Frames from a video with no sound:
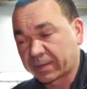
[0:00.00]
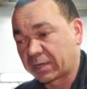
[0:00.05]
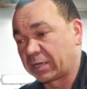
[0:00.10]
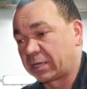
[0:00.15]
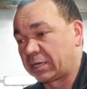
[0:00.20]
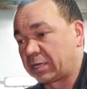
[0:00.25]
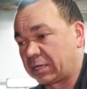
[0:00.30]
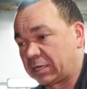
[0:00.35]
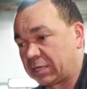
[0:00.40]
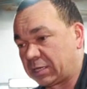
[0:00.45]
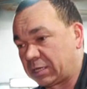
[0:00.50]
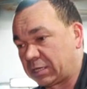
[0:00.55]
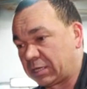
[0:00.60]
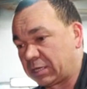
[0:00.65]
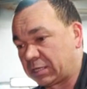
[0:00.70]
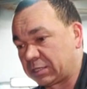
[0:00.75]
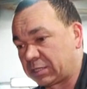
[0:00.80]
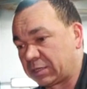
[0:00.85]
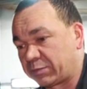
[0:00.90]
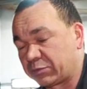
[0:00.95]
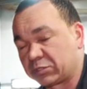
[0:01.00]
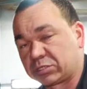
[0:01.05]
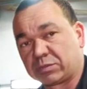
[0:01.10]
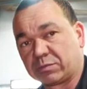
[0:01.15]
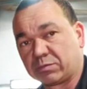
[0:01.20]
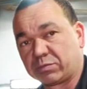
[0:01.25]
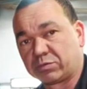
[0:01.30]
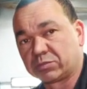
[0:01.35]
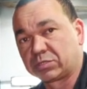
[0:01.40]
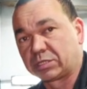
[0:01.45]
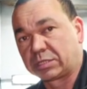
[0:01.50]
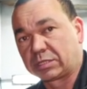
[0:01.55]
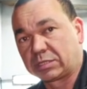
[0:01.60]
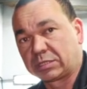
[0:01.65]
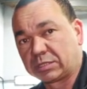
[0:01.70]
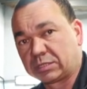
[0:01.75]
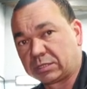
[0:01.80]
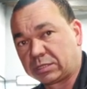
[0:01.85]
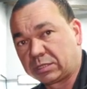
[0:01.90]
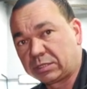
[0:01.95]
А, допустим, будет
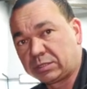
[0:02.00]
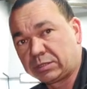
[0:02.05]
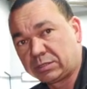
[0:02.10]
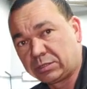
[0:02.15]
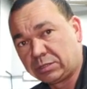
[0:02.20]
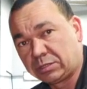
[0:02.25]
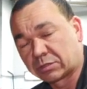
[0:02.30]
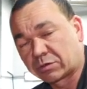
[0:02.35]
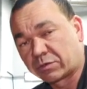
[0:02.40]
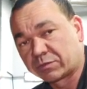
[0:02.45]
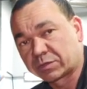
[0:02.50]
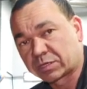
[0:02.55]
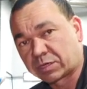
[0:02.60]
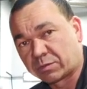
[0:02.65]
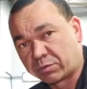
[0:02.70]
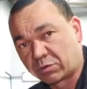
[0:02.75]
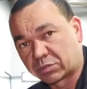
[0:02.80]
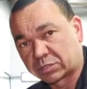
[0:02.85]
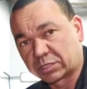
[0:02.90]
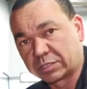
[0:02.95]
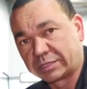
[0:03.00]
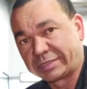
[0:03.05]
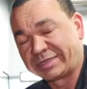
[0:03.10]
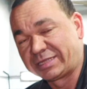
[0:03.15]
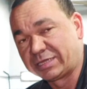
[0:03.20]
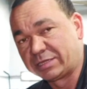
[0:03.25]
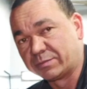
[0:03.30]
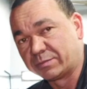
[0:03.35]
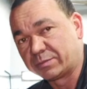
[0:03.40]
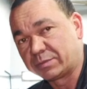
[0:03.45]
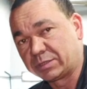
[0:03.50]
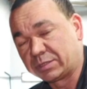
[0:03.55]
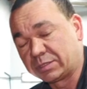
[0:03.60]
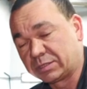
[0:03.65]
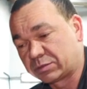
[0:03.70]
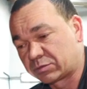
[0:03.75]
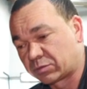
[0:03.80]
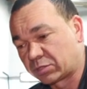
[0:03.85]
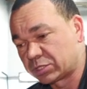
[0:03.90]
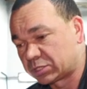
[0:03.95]
э, неровно работать, дым.
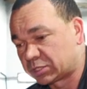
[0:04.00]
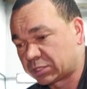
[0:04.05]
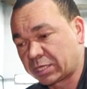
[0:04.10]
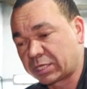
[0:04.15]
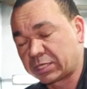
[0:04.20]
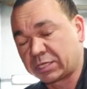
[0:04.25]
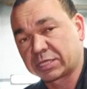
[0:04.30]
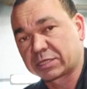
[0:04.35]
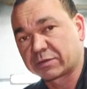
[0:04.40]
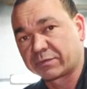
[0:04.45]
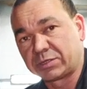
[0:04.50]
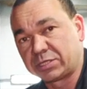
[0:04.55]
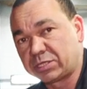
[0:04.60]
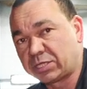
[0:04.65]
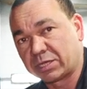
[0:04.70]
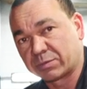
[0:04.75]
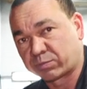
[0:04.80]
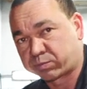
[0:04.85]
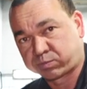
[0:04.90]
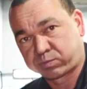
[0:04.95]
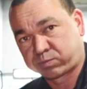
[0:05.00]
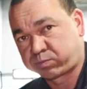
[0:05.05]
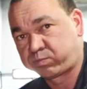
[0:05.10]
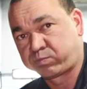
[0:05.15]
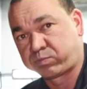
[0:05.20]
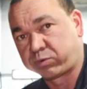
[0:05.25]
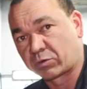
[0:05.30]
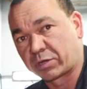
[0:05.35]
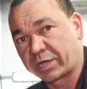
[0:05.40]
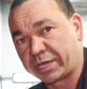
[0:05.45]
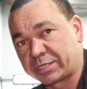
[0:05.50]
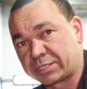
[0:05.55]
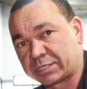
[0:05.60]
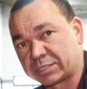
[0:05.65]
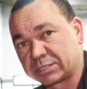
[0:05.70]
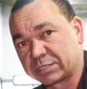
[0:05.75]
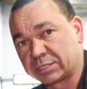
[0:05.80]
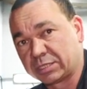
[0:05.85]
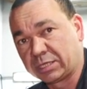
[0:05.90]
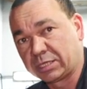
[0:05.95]
То есть э, этого не
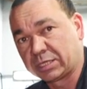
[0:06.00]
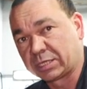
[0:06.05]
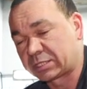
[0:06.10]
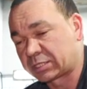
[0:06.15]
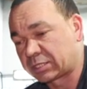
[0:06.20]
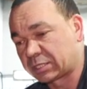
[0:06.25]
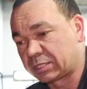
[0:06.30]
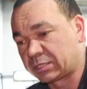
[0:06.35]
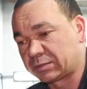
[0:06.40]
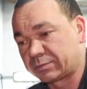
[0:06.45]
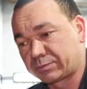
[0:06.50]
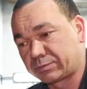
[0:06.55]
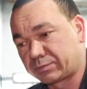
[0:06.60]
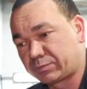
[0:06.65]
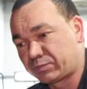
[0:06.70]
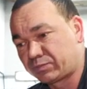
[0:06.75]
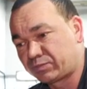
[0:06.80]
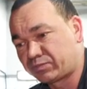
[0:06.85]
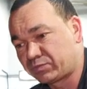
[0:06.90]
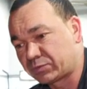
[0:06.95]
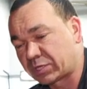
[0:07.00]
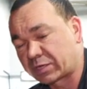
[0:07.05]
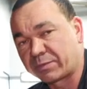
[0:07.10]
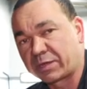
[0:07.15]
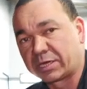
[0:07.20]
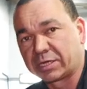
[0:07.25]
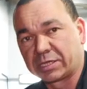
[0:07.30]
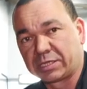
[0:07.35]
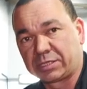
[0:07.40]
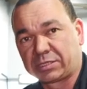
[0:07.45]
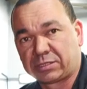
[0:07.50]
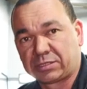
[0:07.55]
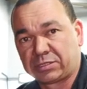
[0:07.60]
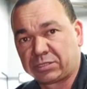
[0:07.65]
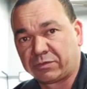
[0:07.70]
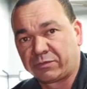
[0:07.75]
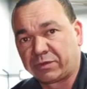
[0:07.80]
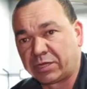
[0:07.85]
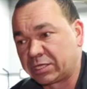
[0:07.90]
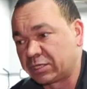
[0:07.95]
пугайтесь. Это нормальное
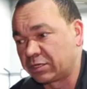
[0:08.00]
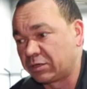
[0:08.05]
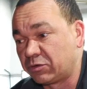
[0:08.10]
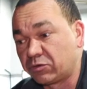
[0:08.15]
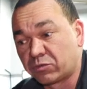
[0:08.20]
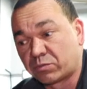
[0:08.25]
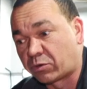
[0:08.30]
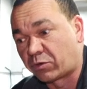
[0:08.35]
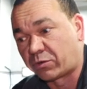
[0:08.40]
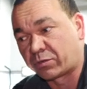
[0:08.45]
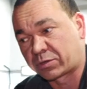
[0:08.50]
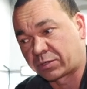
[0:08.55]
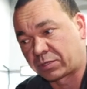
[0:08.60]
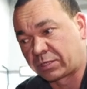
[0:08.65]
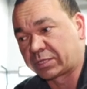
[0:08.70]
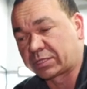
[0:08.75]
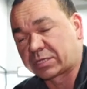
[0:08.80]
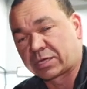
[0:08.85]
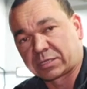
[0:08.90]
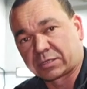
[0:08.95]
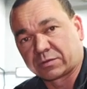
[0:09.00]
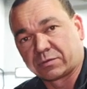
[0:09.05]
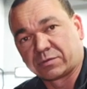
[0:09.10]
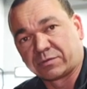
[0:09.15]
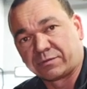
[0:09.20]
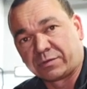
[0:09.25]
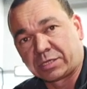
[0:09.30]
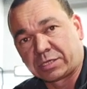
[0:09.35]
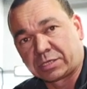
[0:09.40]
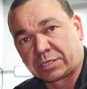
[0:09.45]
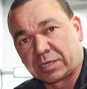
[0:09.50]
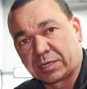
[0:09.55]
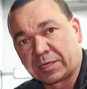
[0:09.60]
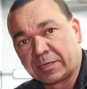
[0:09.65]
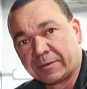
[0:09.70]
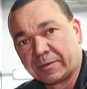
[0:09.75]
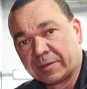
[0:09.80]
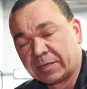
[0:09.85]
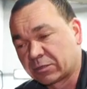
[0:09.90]
явление любого контрактного двигателя.